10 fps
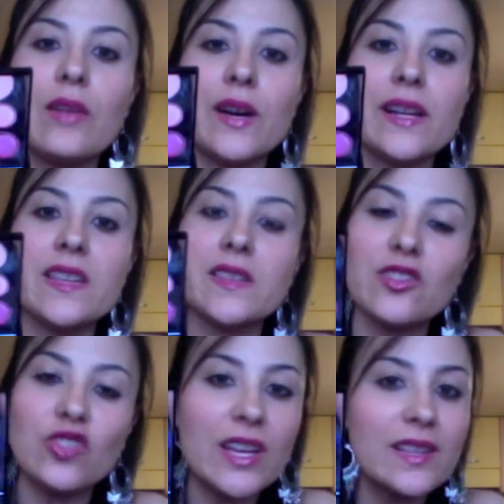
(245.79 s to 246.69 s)
le varie
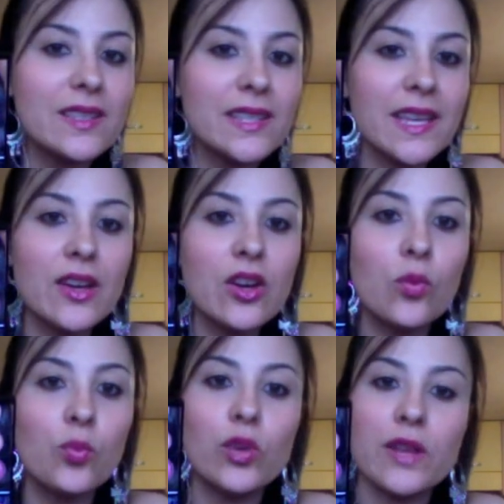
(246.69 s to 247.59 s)
esigenze
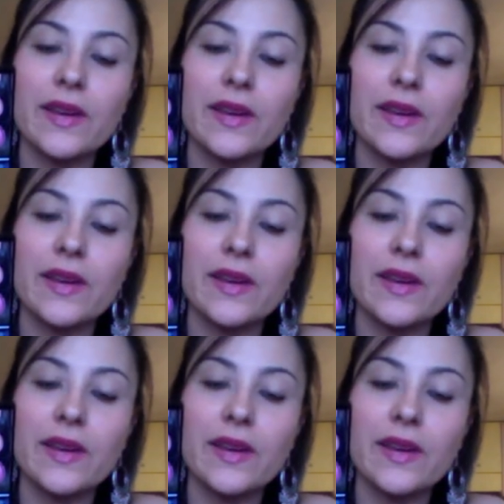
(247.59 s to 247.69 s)
oppure